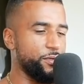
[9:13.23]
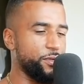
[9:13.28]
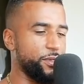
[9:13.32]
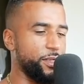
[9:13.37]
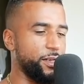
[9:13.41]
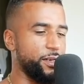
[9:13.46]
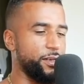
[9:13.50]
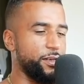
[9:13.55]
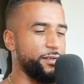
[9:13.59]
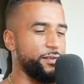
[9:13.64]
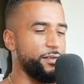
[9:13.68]

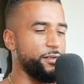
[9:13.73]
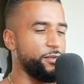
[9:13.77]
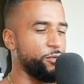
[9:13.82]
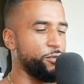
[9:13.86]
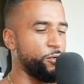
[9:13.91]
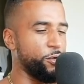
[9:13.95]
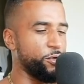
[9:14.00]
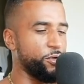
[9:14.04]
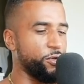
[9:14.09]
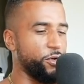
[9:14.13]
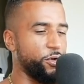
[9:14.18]
Dann
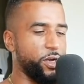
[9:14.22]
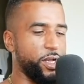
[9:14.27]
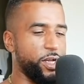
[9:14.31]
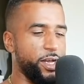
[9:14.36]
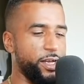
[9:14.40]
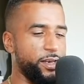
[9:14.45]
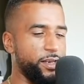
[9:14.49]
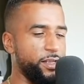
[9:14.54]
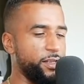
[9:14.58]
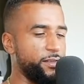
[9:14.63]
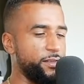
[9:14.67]
droht auch
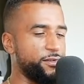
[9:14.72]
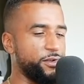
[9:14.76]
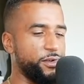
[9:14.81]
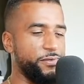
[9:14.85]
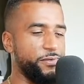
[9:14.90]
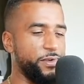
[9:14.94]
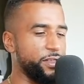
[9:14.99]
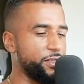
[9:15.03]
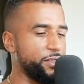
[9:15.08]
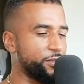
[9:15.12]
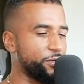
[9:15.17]
keine
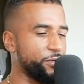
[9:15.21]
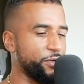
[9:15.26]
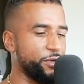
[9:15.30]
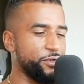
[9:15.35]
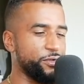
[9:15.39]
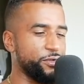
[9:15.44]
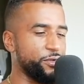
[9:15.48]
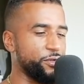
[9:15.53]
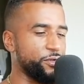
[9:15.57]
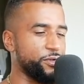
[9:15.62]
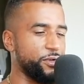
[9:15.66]
Insolvenz
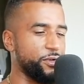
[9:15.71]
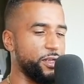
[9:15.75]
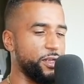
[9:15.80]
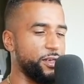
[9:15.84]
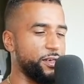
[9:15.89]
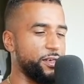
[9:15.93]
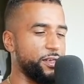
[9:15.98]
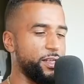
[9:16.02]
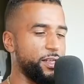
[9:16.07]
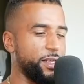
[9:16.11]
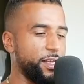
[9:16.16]
oder so,
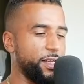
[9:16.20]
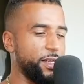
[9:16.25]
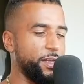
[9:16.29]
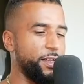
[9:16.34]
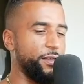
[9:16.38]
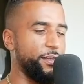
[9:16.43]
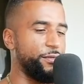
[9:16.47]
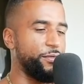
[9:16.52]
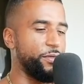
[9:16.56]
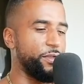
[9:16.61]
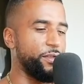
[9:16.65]
sondern
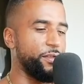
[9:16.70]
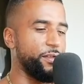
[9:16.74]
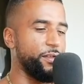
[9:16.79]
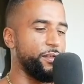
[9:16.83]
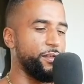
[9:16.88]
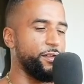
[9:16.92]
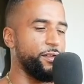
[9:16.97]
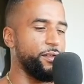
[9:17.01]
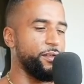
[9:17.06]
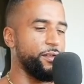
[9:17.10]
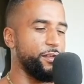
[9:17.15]
es wird äh,
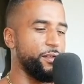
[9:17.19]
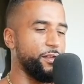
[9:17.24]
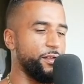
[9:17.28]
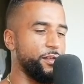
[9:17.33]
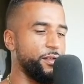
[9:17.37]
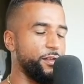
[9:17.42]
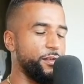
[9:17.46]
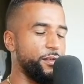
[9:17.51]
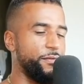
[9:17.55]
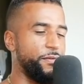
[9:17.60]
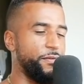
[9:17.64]

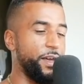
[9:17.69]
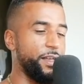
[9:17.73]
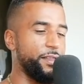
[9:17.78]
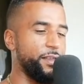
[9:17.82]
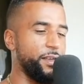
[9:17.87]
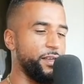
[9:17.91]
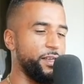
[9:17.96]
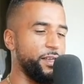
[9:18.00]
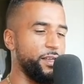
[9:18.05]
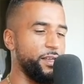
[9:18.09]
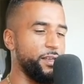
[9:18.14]
äh, äh
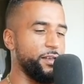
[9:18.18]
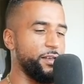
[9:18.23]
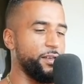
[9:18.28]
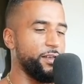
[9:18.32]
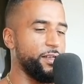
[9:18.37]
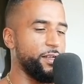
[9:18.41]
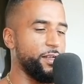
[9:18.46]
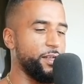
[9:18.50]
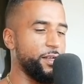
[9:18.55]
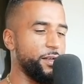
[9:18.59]
weitergehen.